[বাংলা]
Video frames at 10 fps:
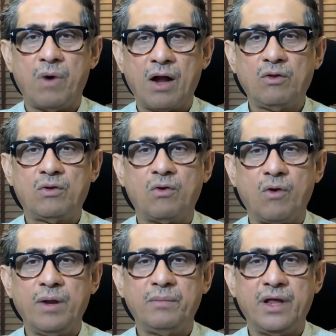ভারত
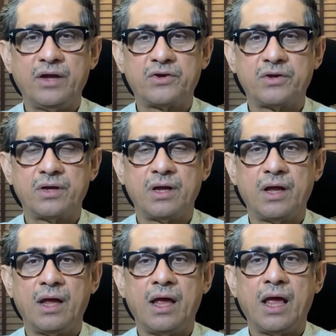গরিব দেশ
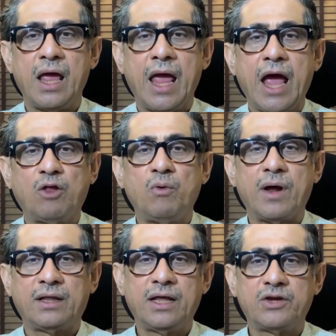এত
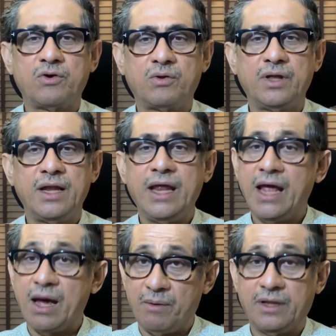আর্থিক শক্তি নেই
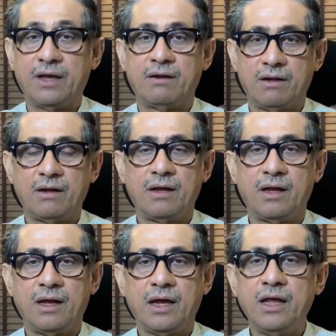আমাদের
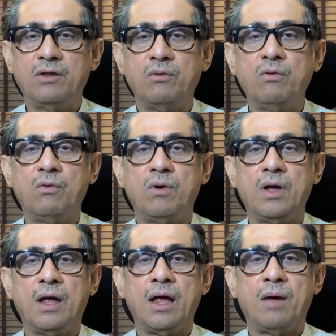কিন্তু
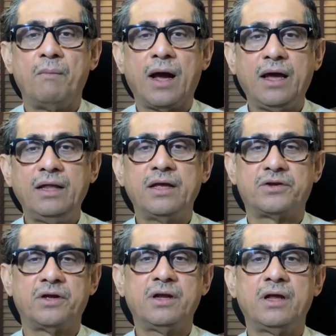বাকি
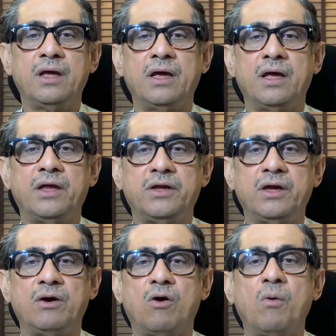দেশের যে
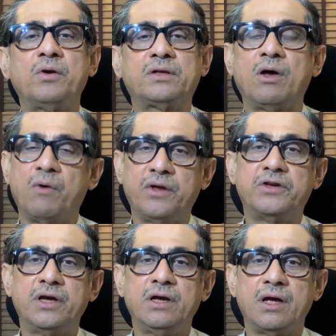অবস্থা
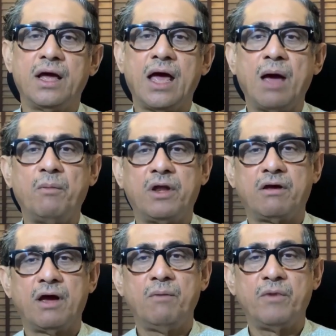হয়েছে
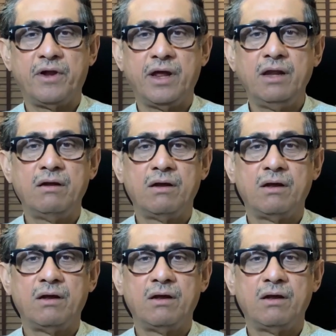আমেরিকা ব্রিটেন